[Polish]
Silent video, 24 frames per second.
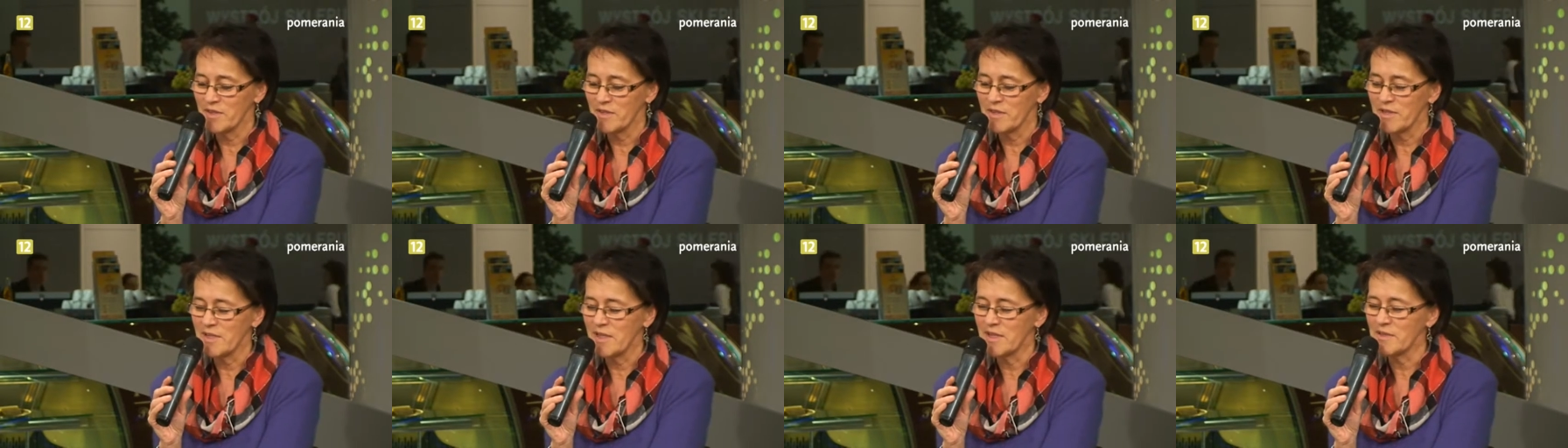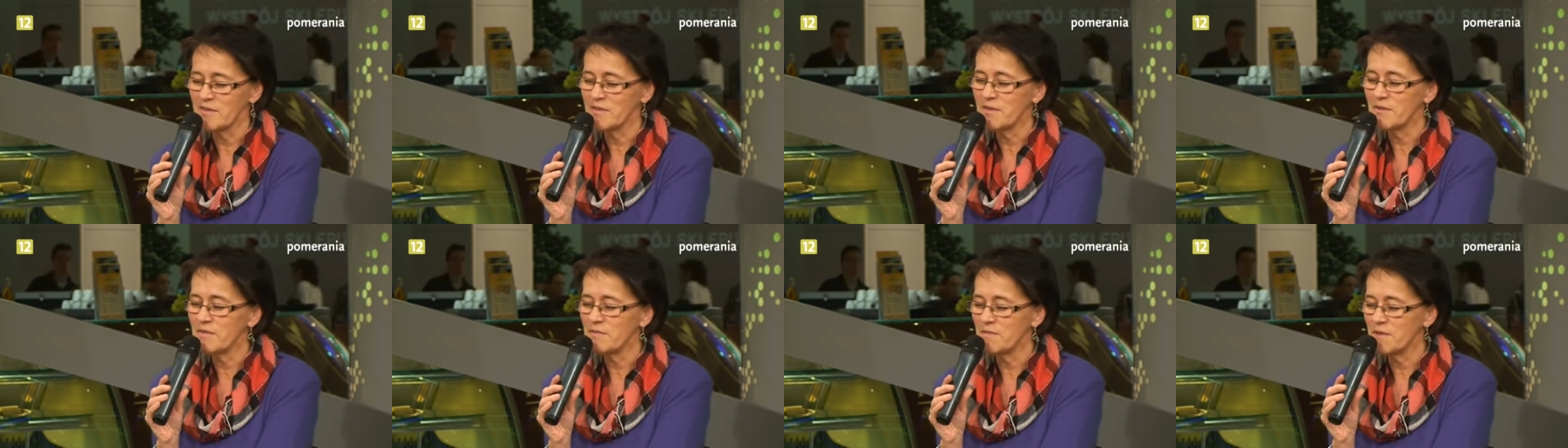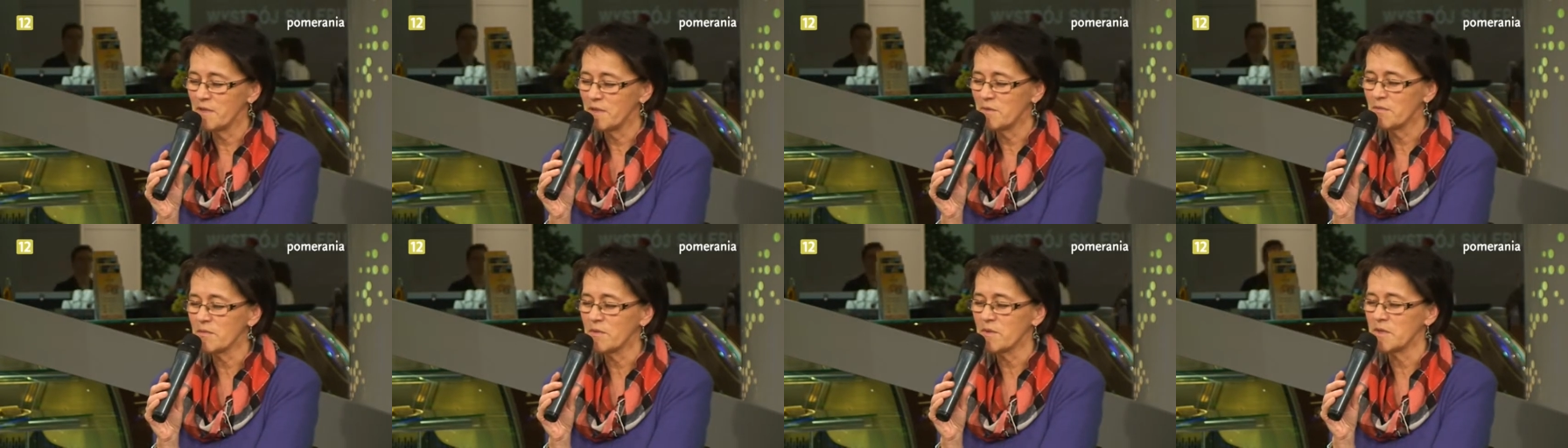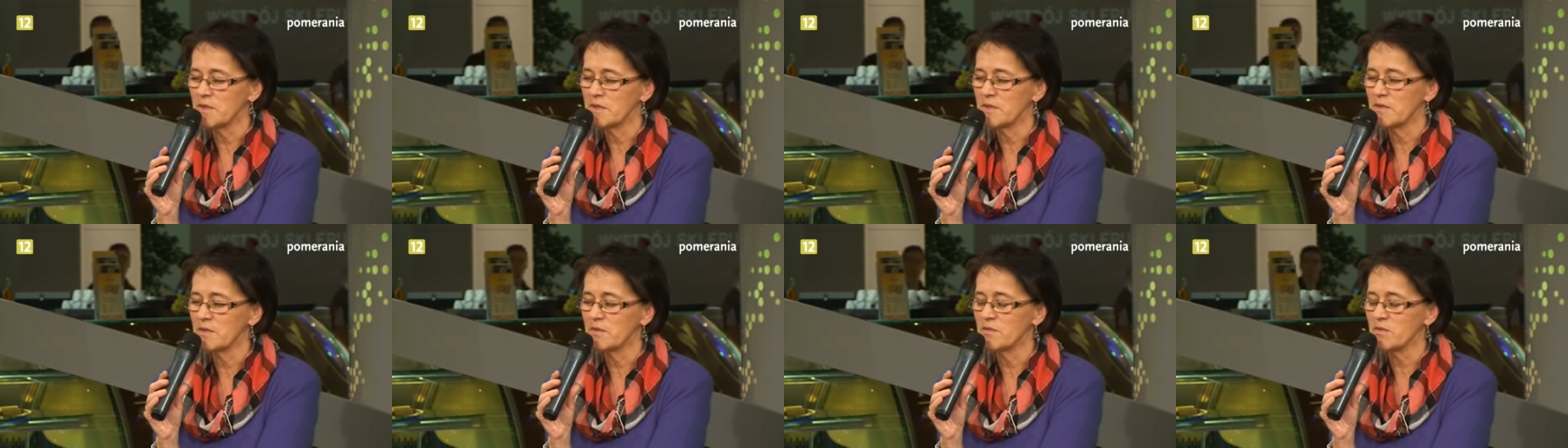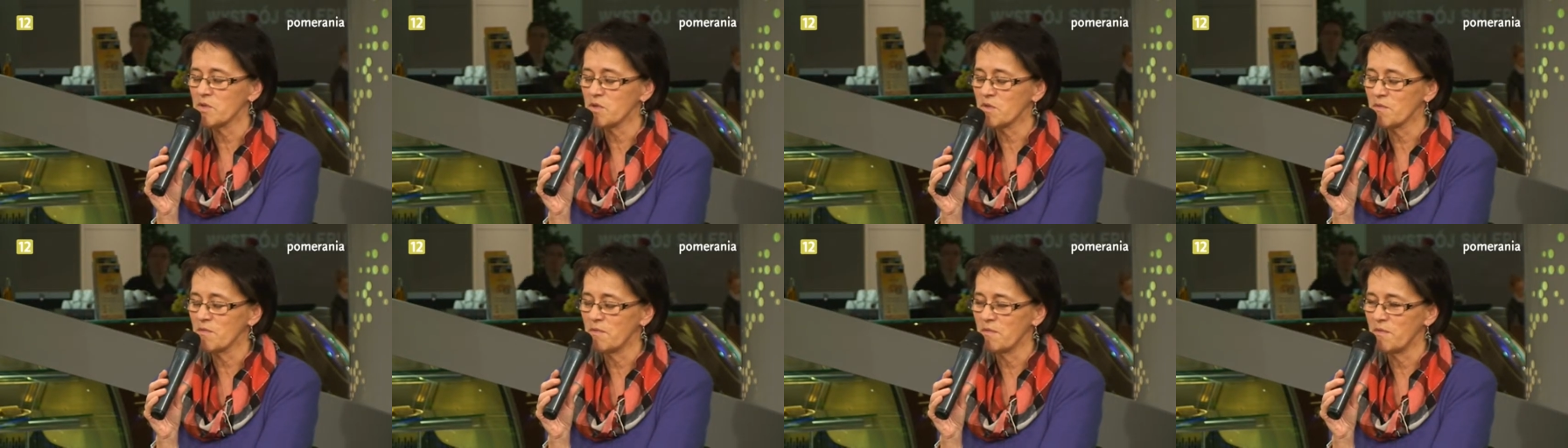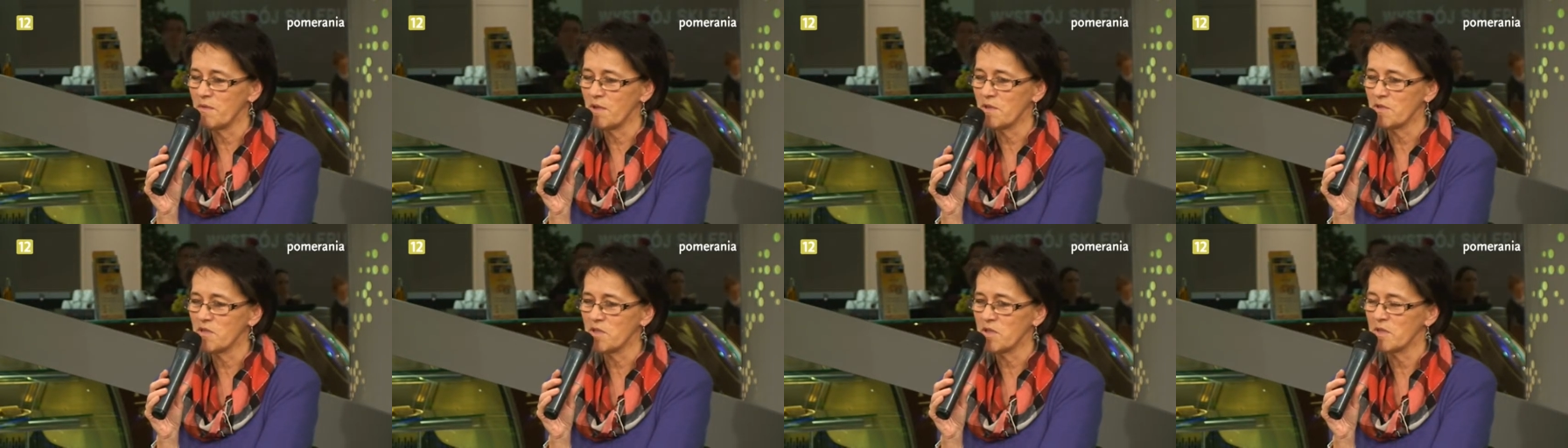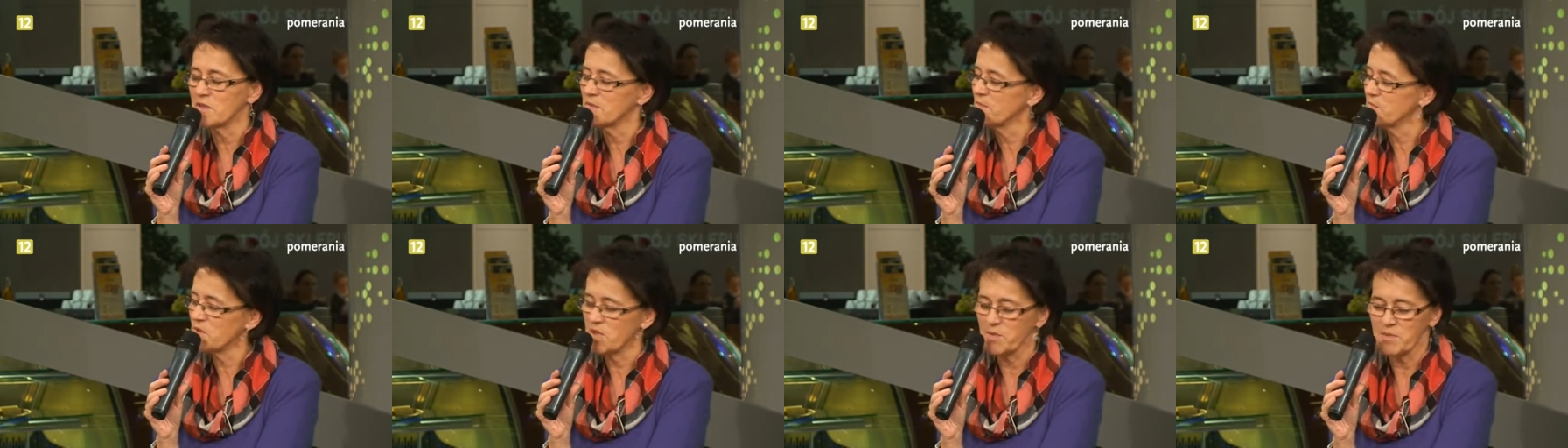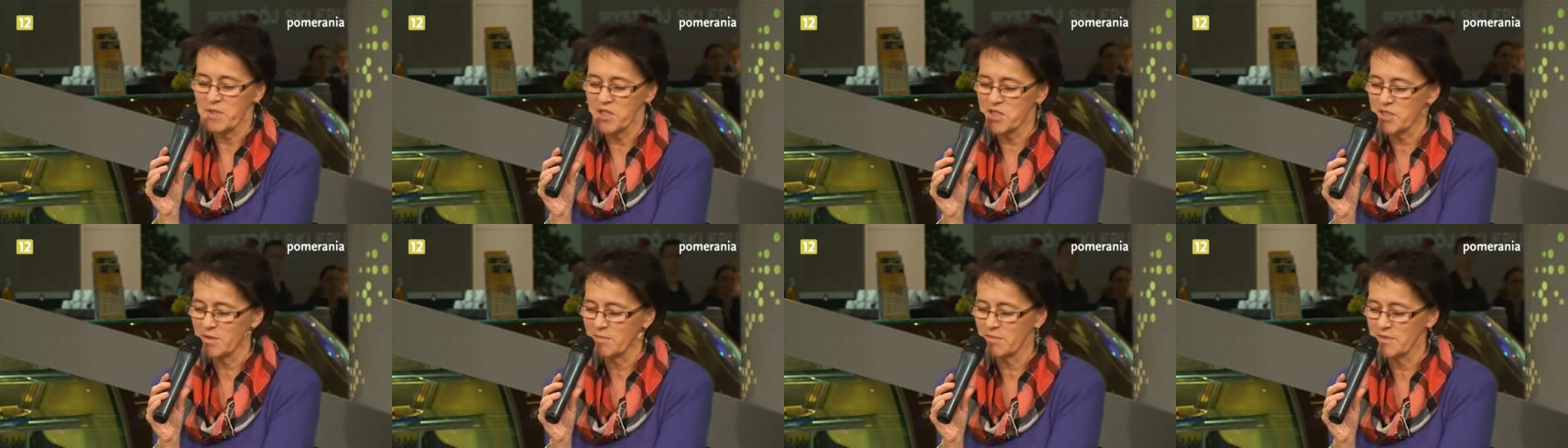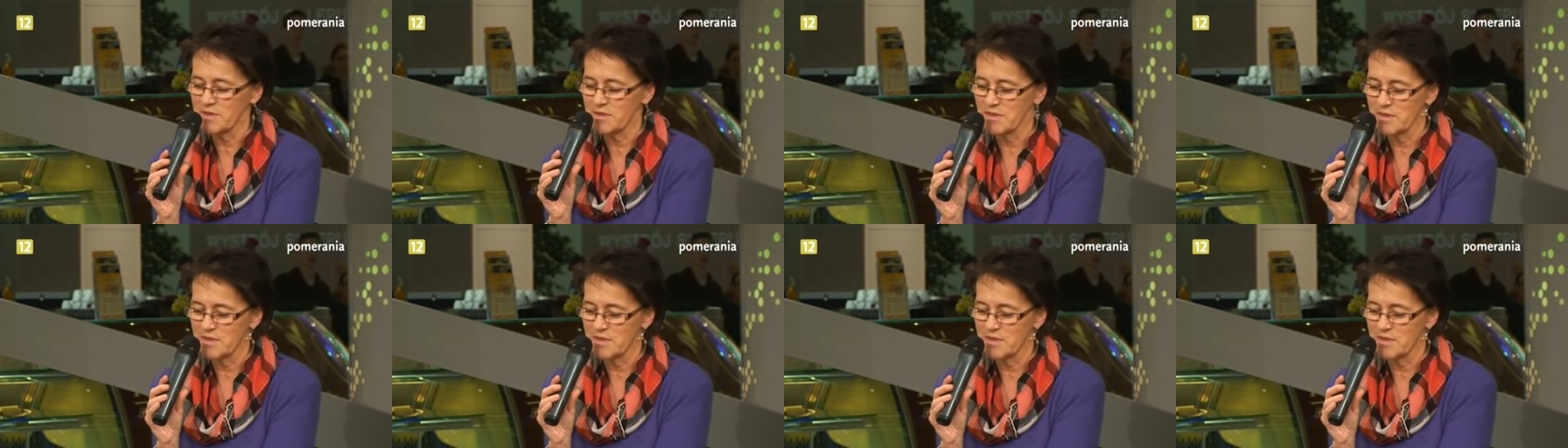Ten film Nóż w wodzie, przepraszam,